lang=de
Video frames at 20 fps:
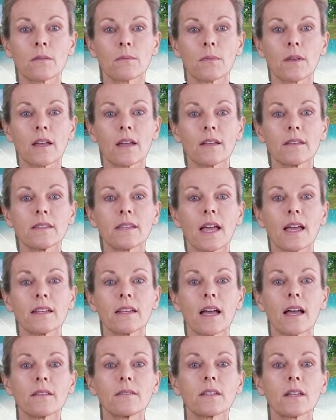während ein
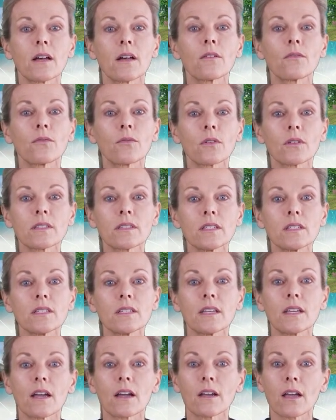anderer
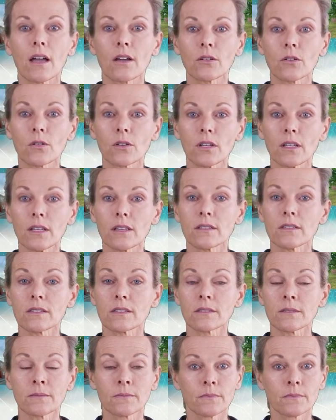vorsichtiger kalkuliert.